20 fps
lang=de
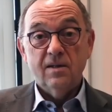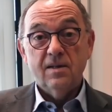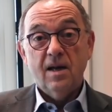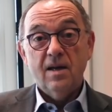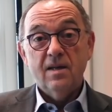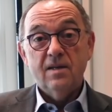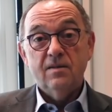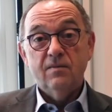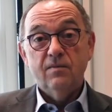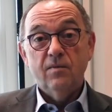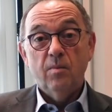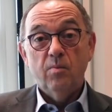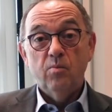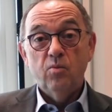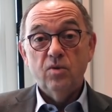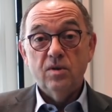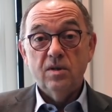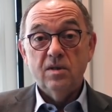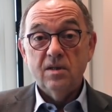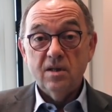Das heißt, wir
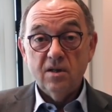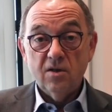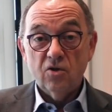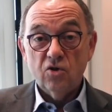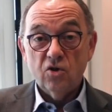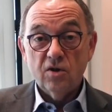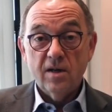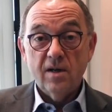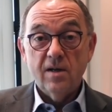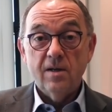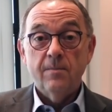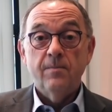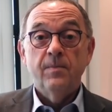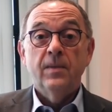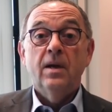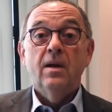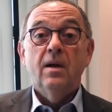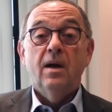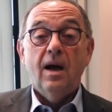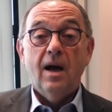müssen sicherstellen,
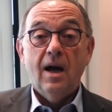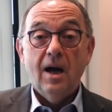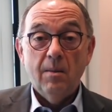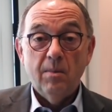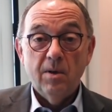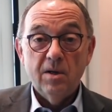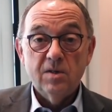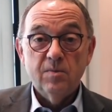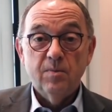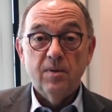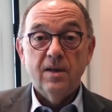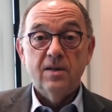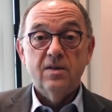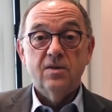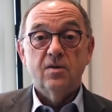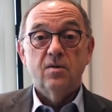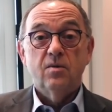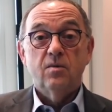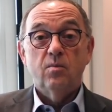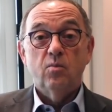
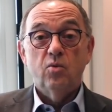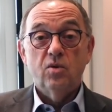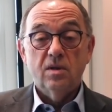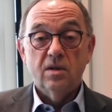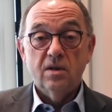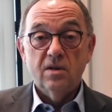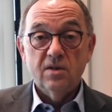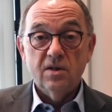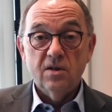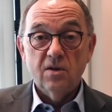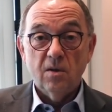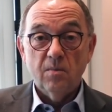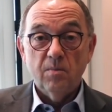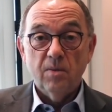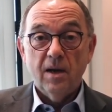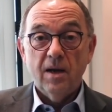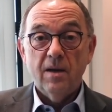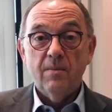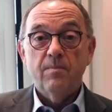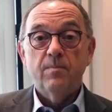Arbeitsplätze müssen gesichert
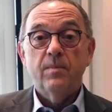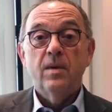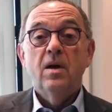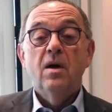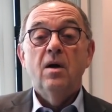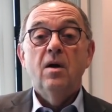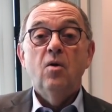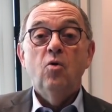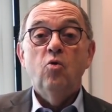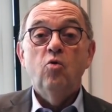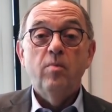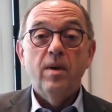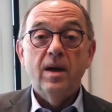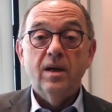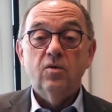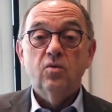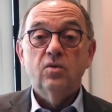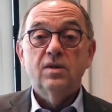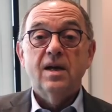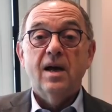bleiben.
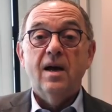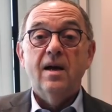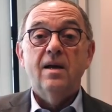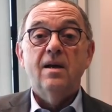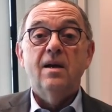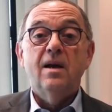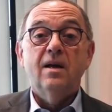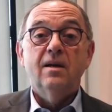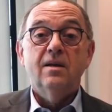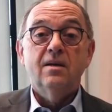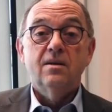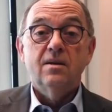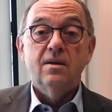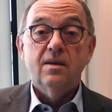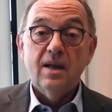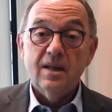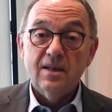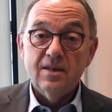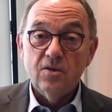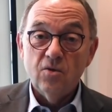Hubertus Heil
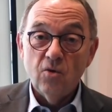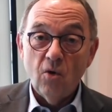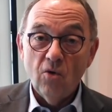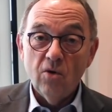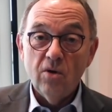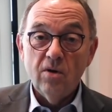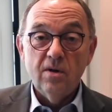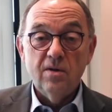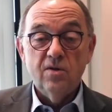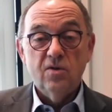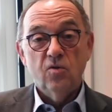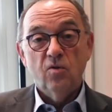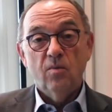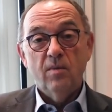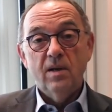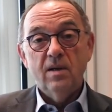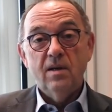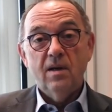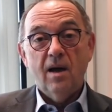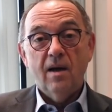hat jetzt neue
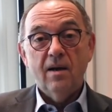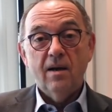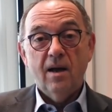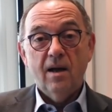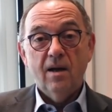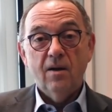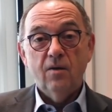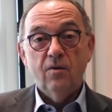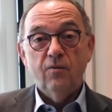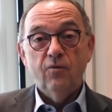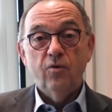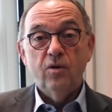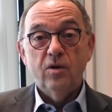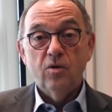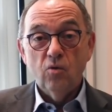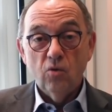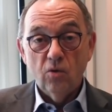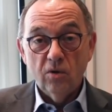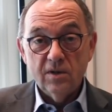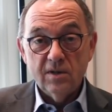Instrumente an der Hand für
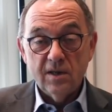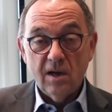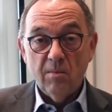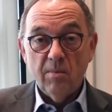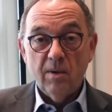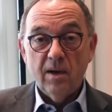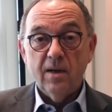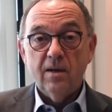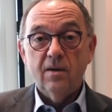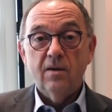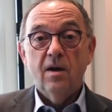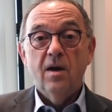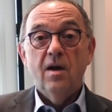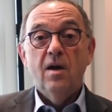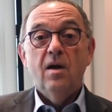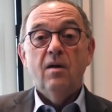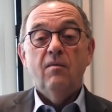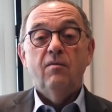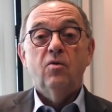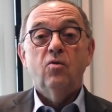die Kurzarbeit.
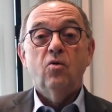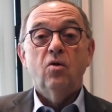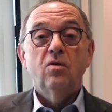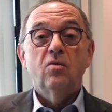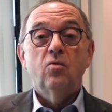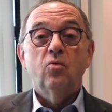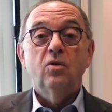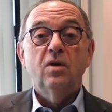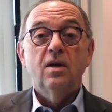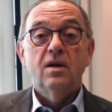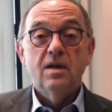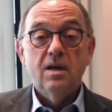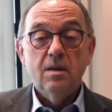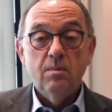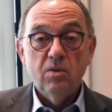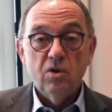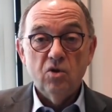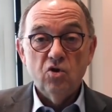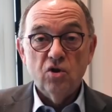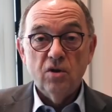Wir können
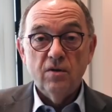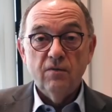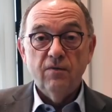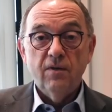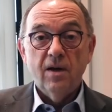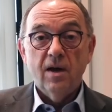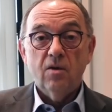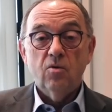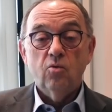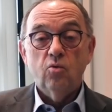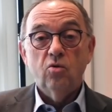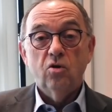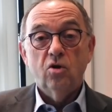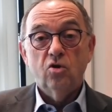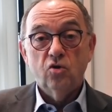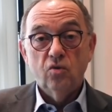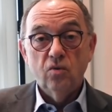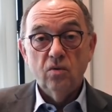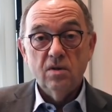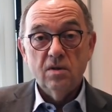Unternehmen in Schieflage
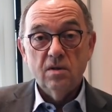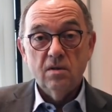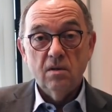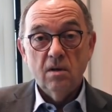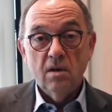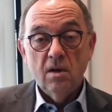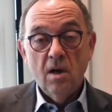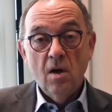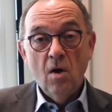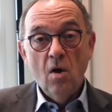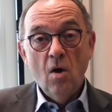unterstützen.